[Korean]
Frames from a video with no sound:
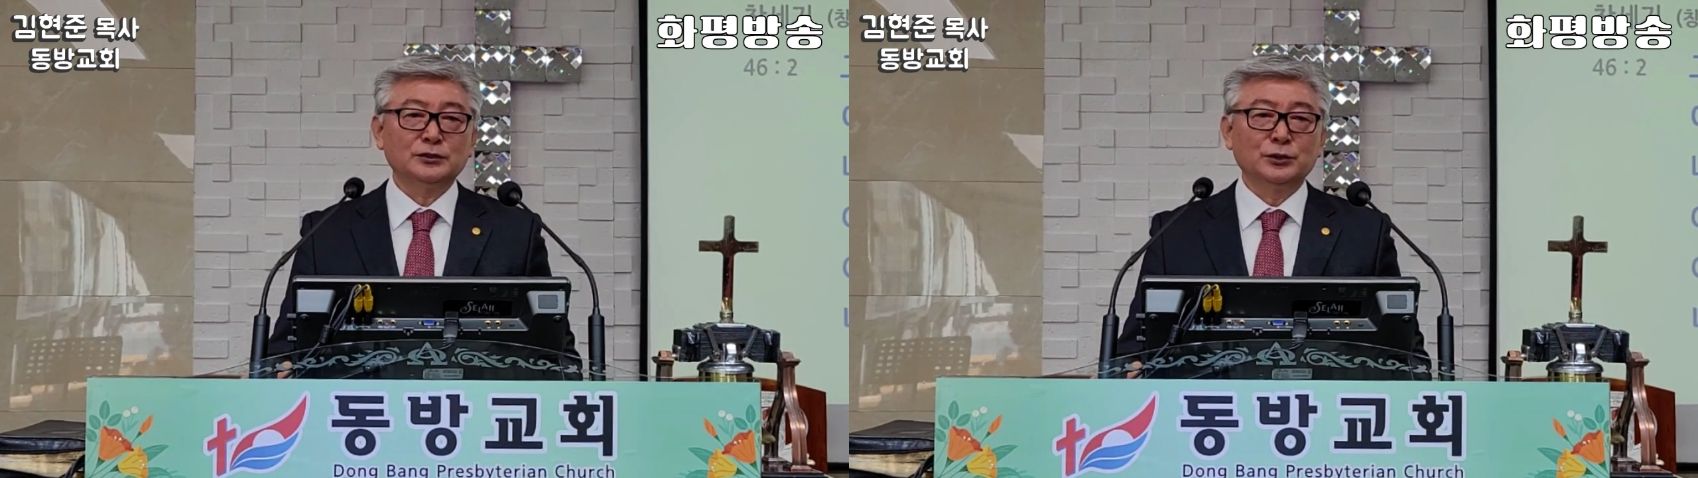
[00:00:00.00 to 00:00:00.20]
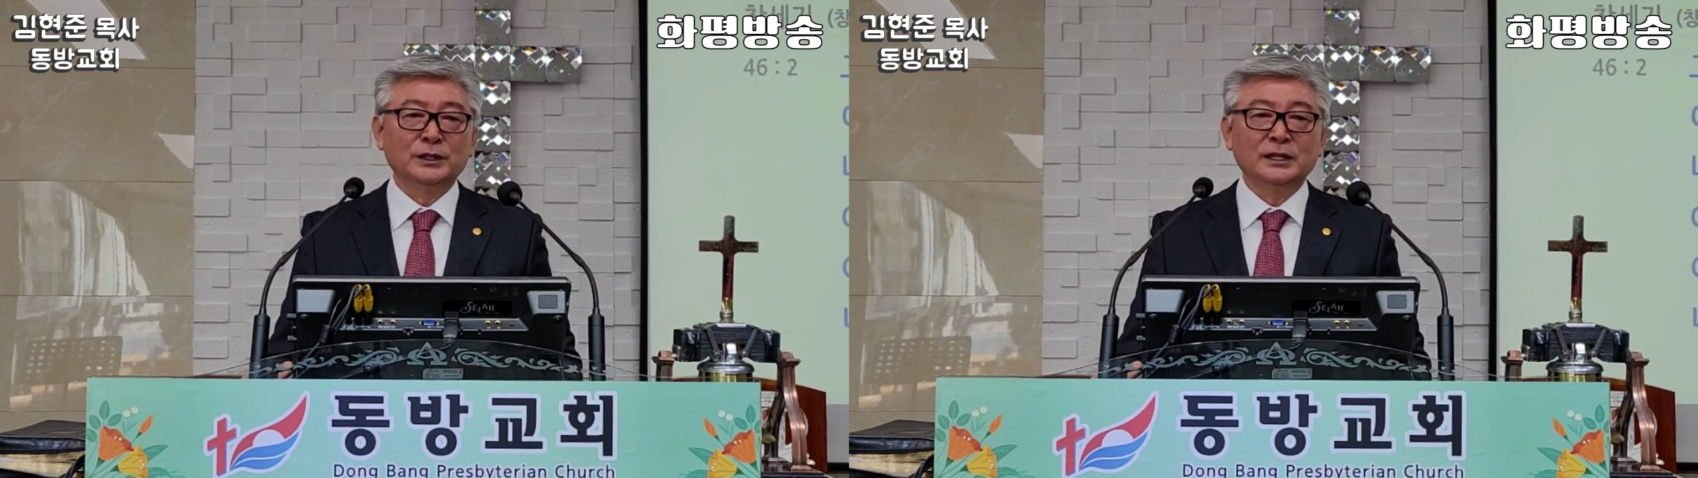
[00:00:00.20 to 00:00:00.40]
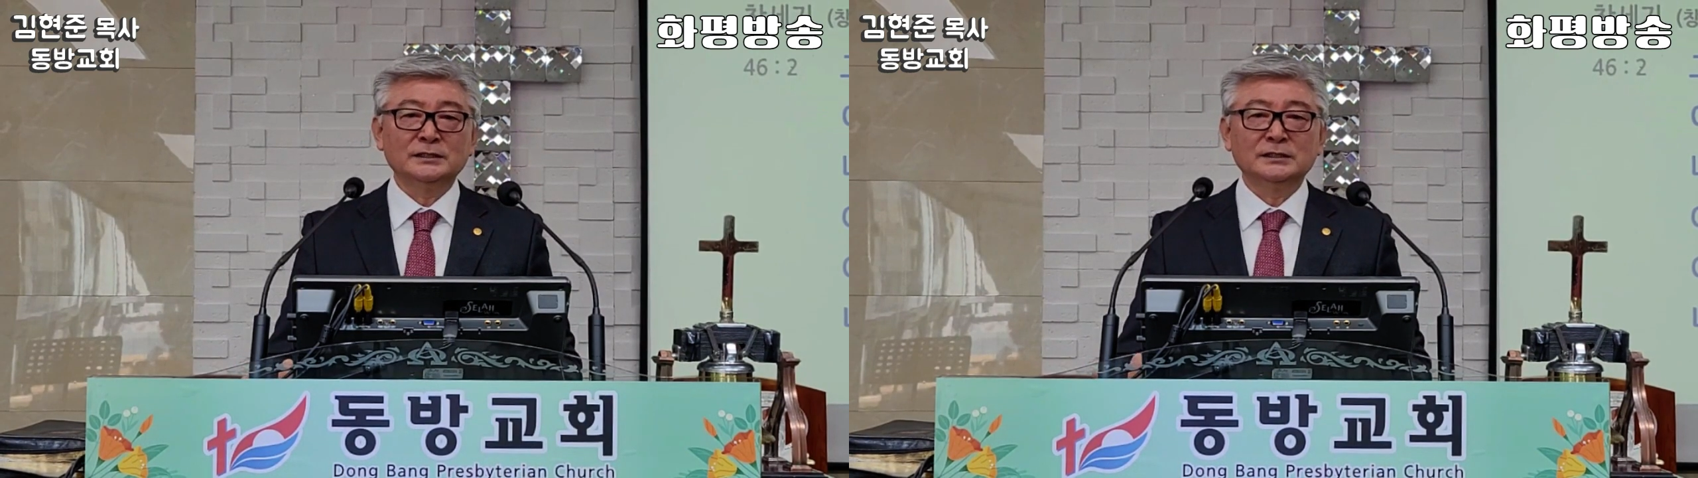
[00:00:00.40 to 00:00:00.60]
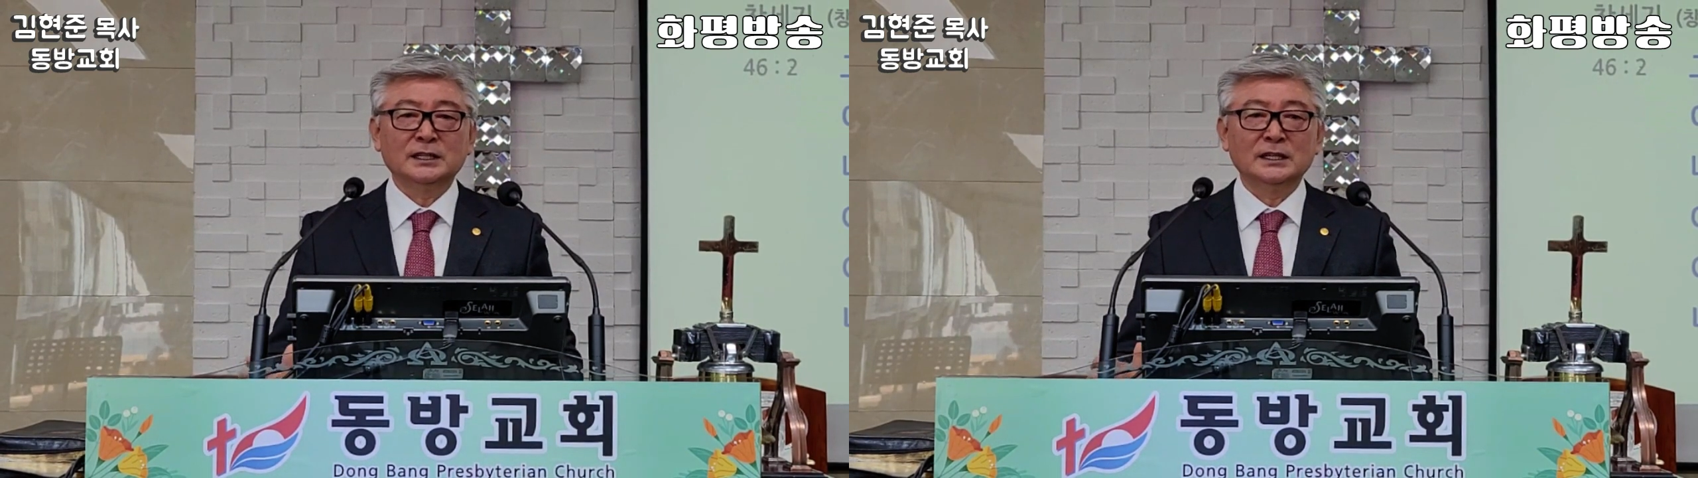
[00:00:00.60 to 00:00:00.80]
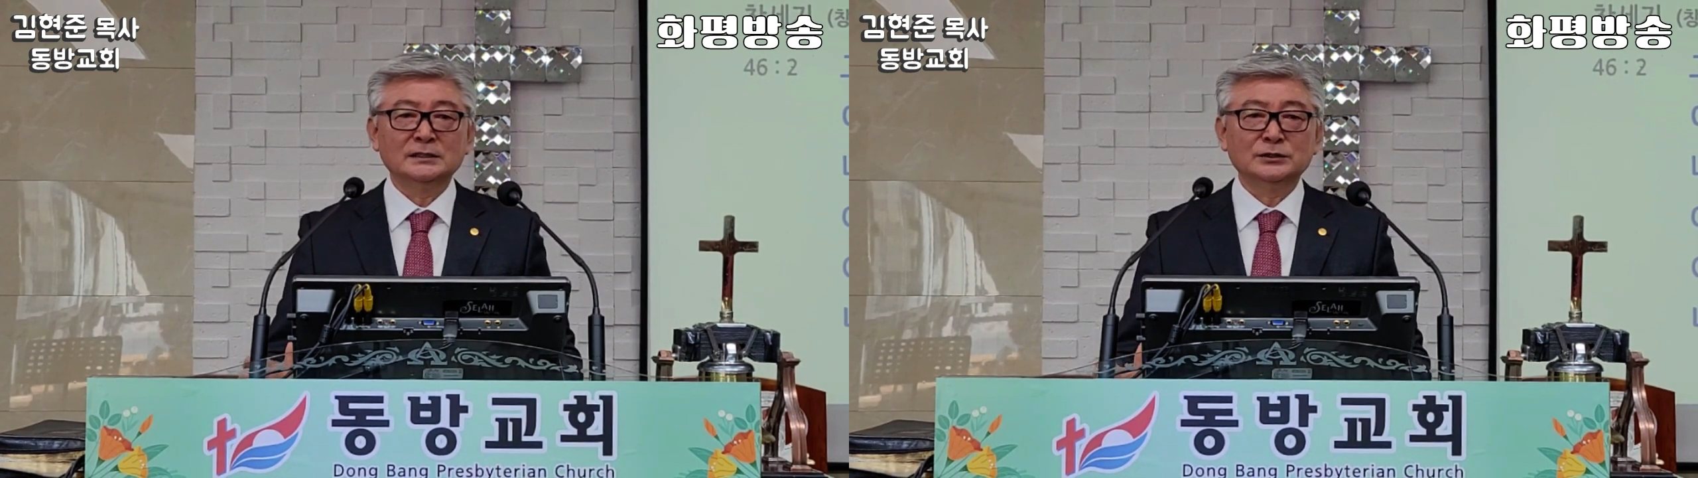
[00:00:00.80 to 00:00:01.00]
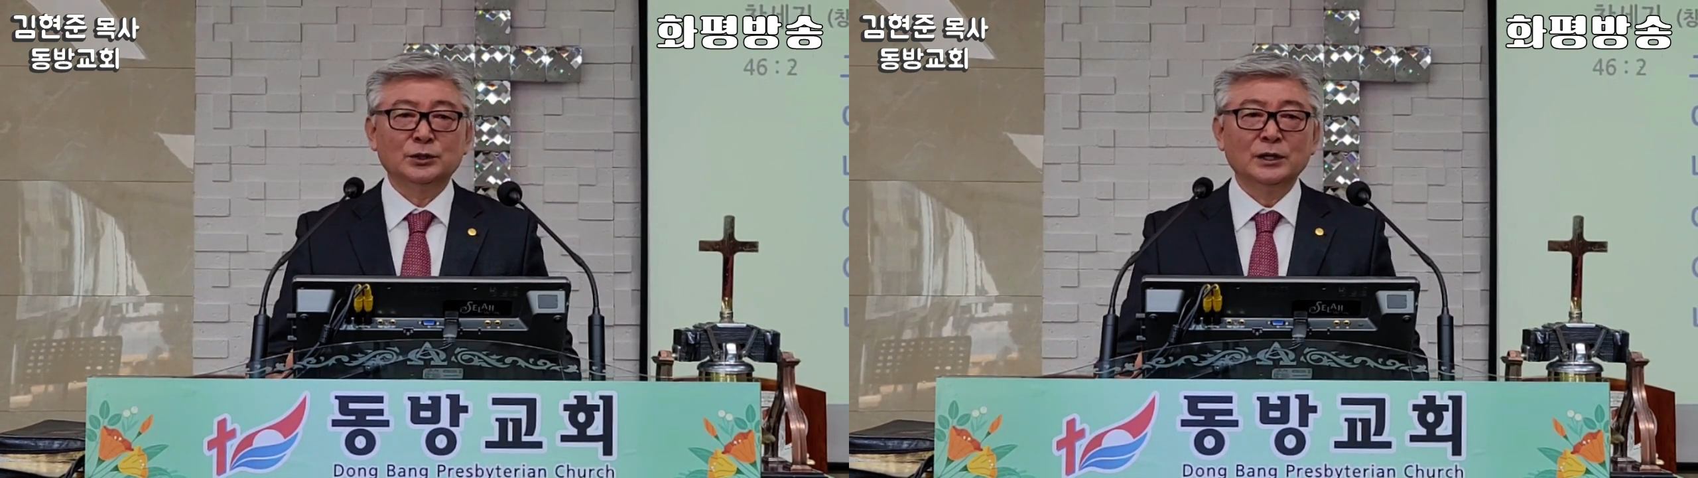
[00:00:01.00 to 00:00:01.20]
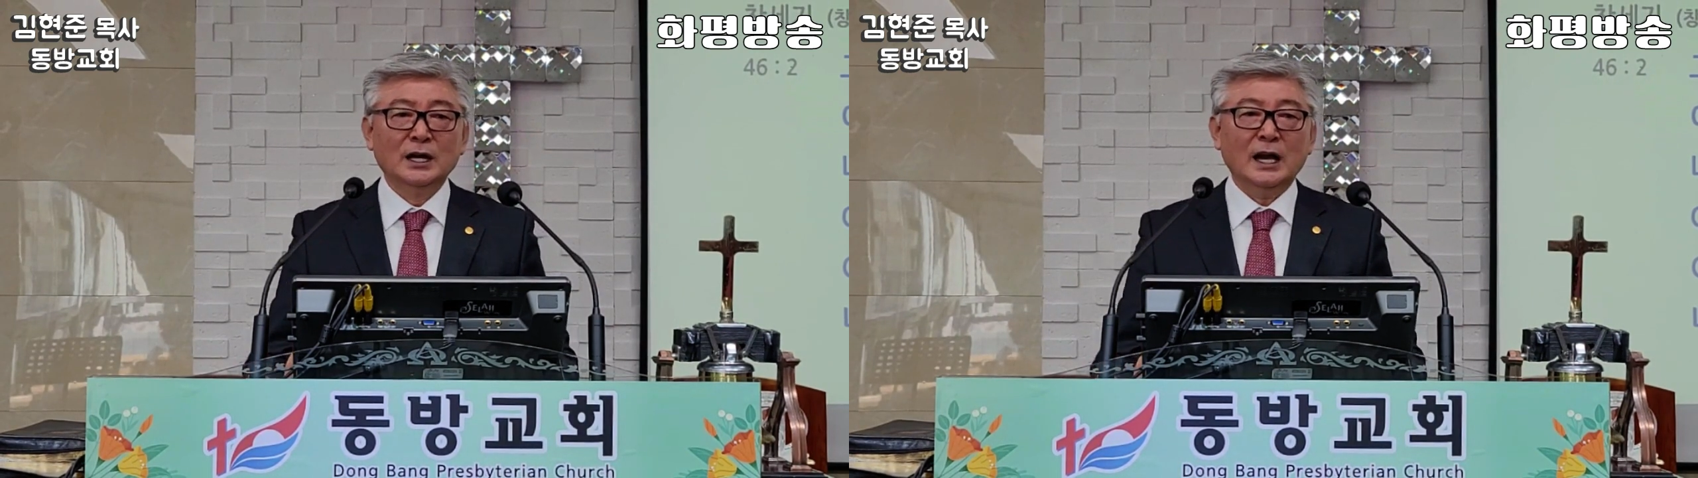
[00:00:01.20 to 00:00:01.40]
교회가 들어가지고